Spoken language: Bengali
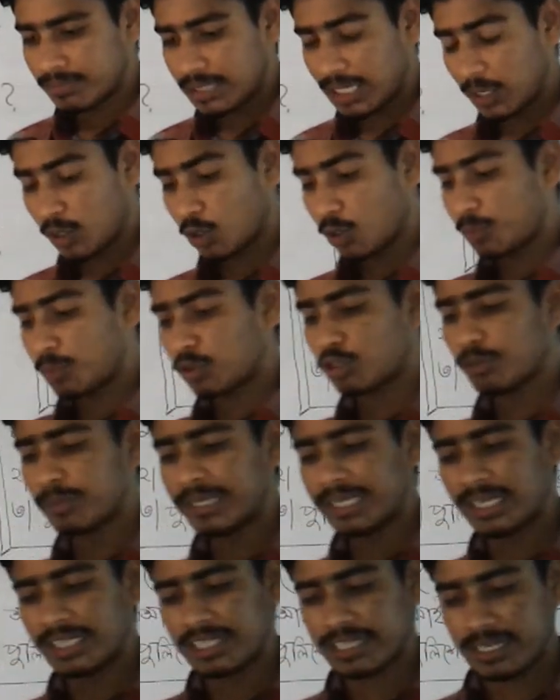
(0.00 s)
দেখো
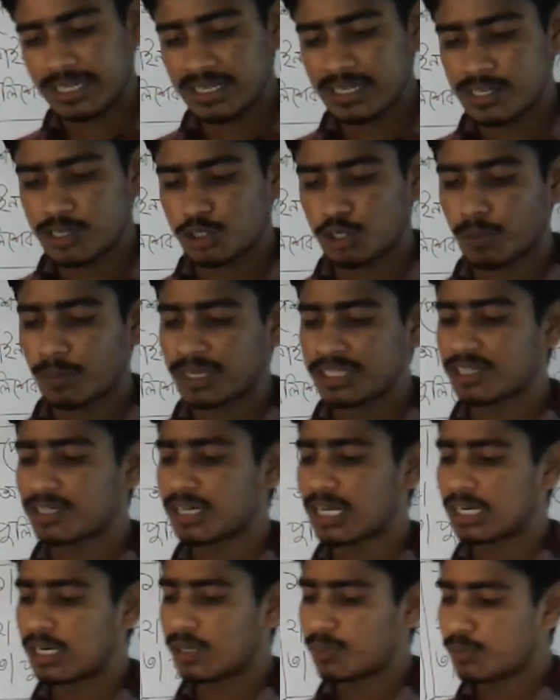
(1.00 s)
প্রথমেই আছে সমাজের
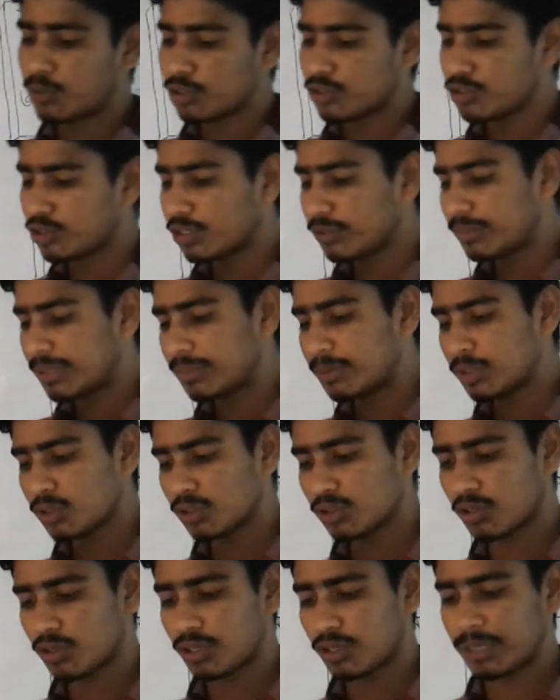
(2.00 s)
নানা প্রয়োজনে বিভিন্ন
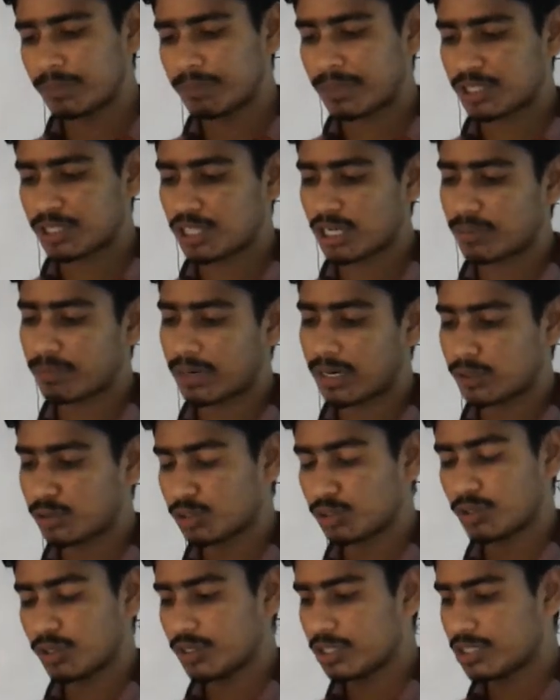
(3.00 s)
ধরনের পেশার
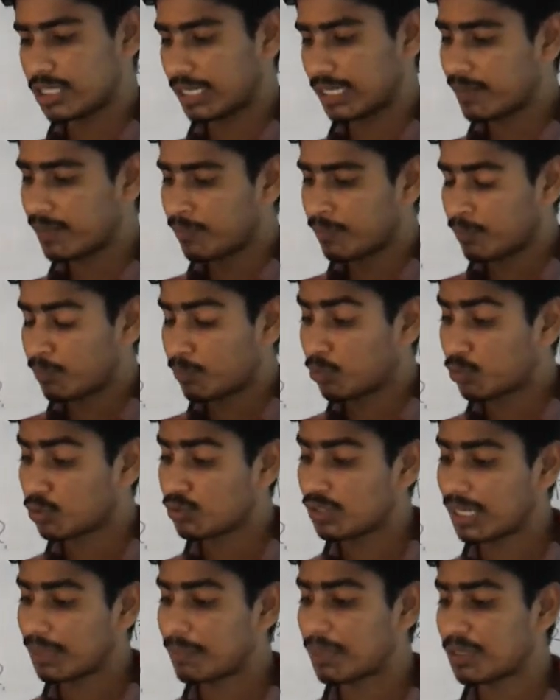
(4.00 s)
মানুষ রয়েছে
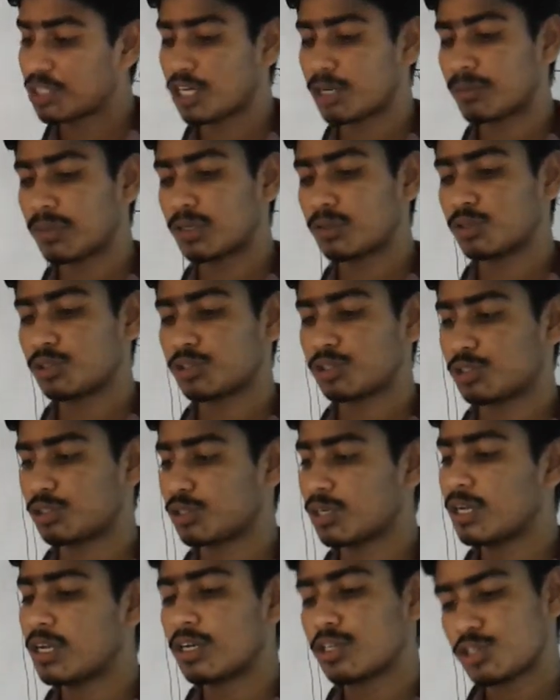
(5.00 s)
প্রত্যেক পেশার মানুষ
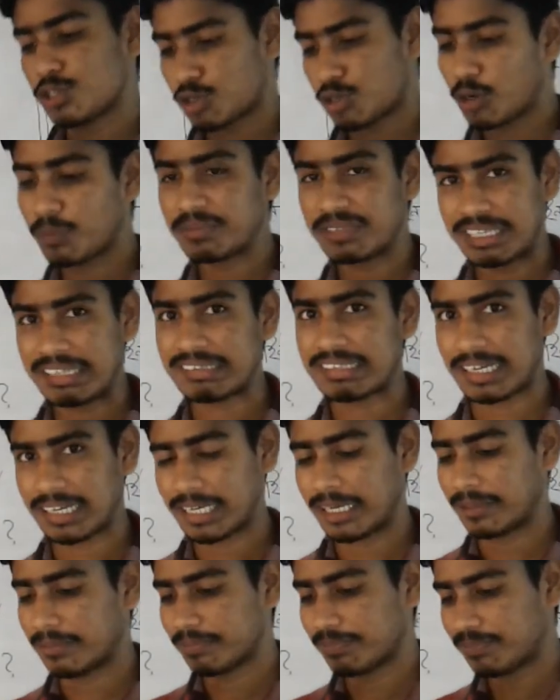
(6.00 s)
শ্রম দিয়ে
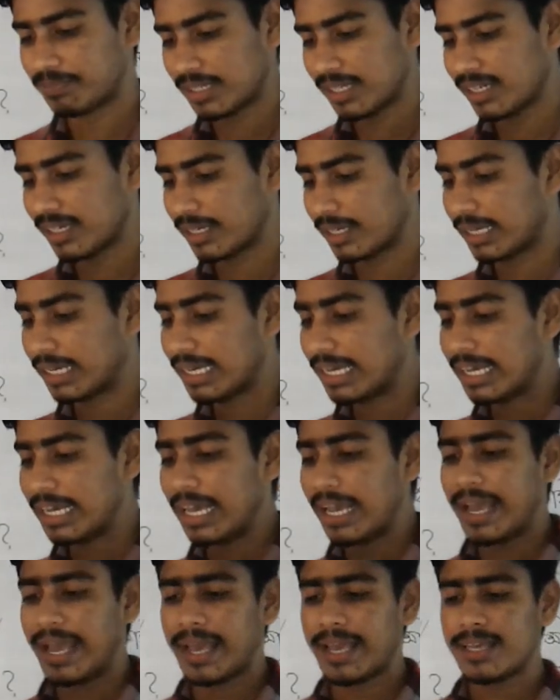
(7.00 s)
থাকেন হ্যাঁ
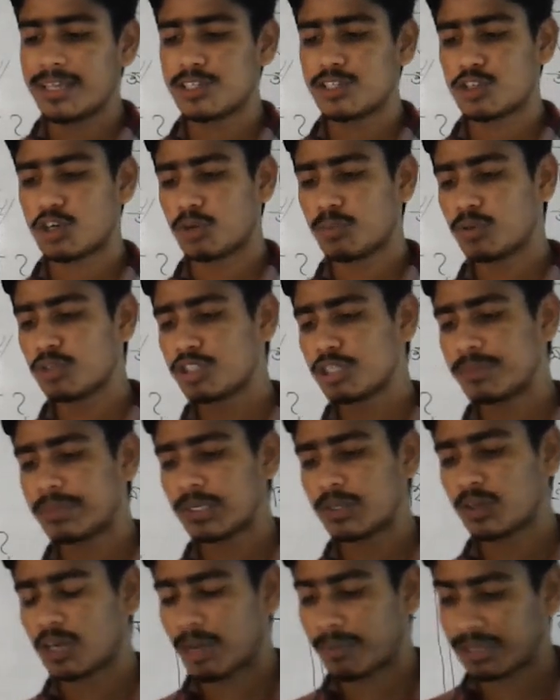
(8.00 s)
এই
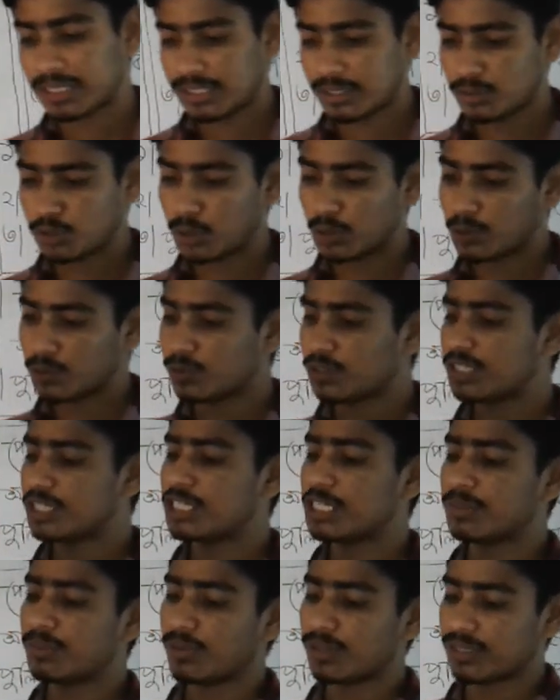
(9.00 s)
শ্রমজীবীগণ আমাদের দৈনন্দিন
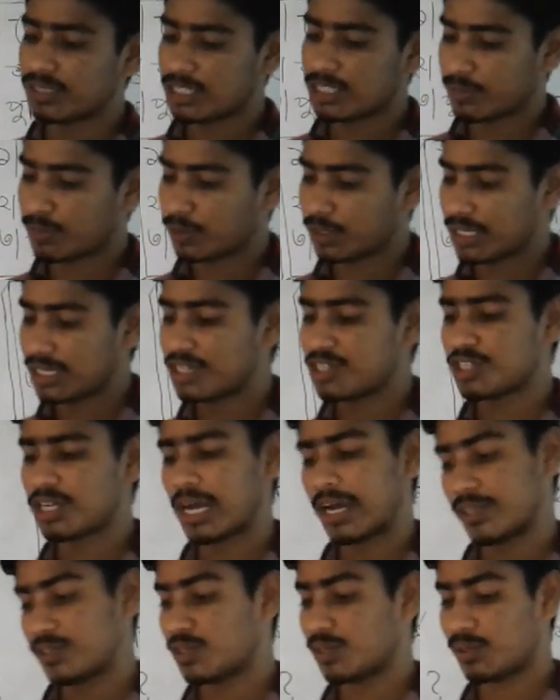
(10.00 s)
জীবনযাপনে
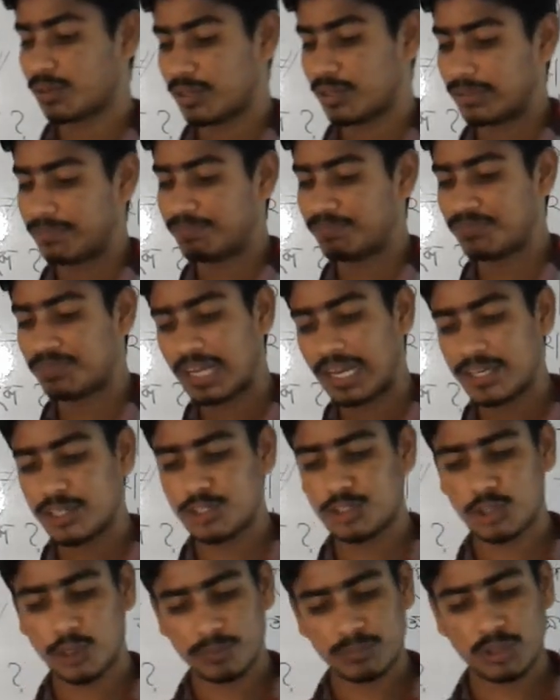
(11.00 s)
সাহায্য করেন তাই
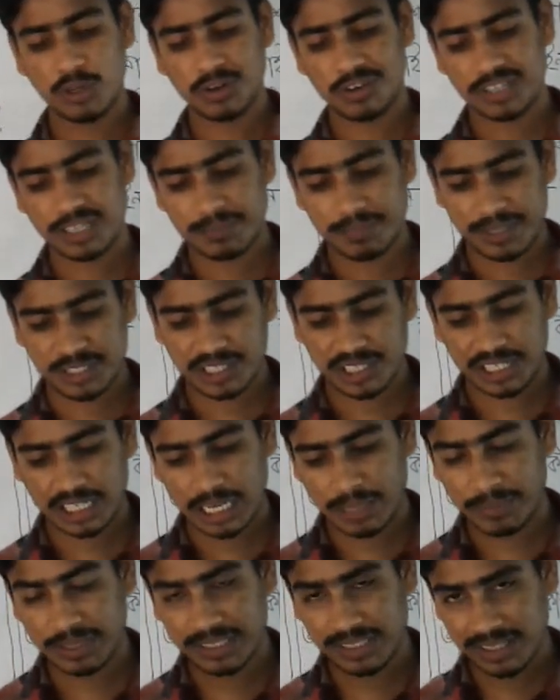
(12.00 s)
সব ধরনের
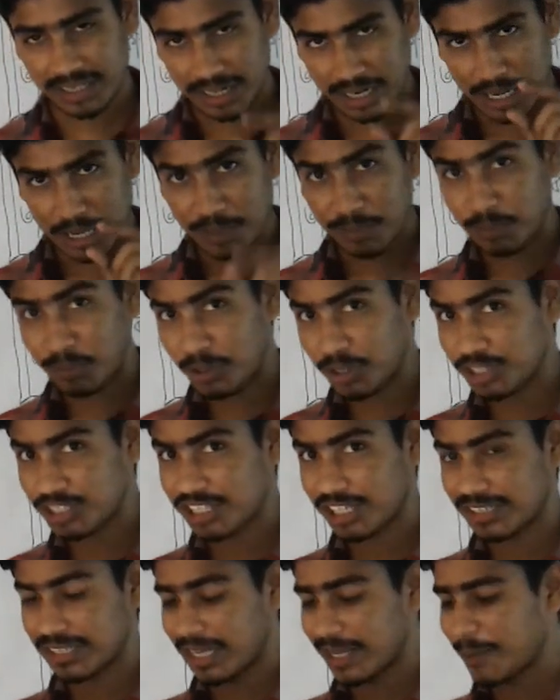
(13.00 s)
পেশাকে আমাদের
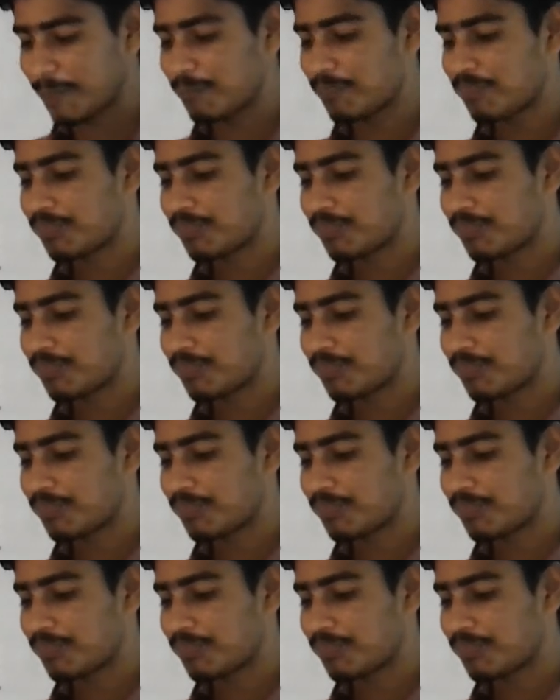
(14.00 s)
মর্যাদা